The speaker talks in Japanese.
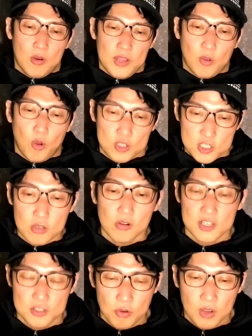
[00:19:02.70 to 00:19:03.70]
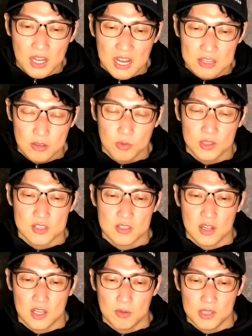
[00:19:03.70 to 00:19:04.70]
れね、こっちの方がすごいかなと思うんです
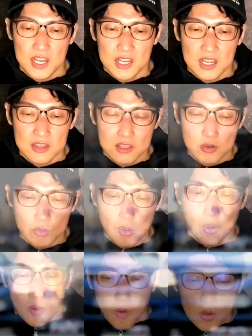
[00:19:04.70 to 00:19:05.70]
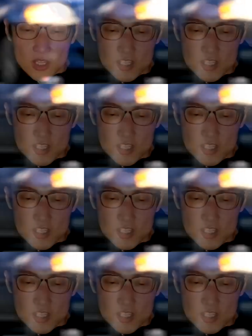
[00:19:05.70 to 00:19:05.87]
けれども、何かっていうと、大手